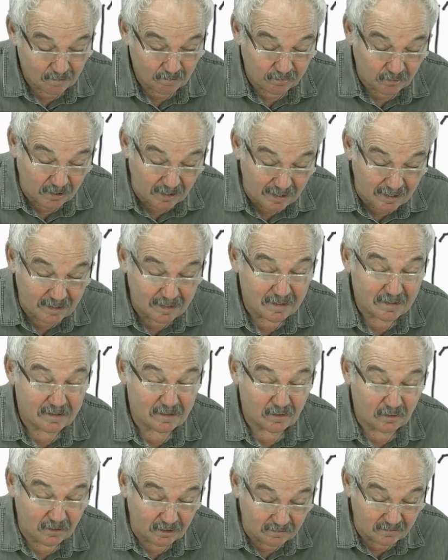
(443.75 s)
поле,
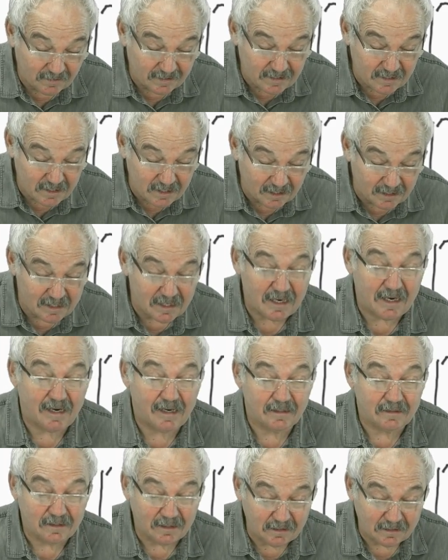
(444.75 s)
он возникает.